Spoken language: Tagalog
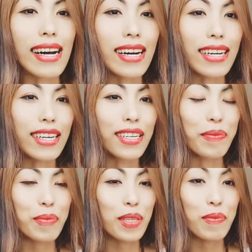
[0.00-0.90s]

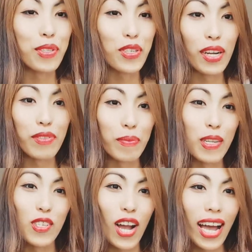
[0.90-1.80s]
um, subscribe to
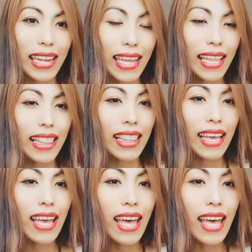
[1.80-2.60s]
my channel.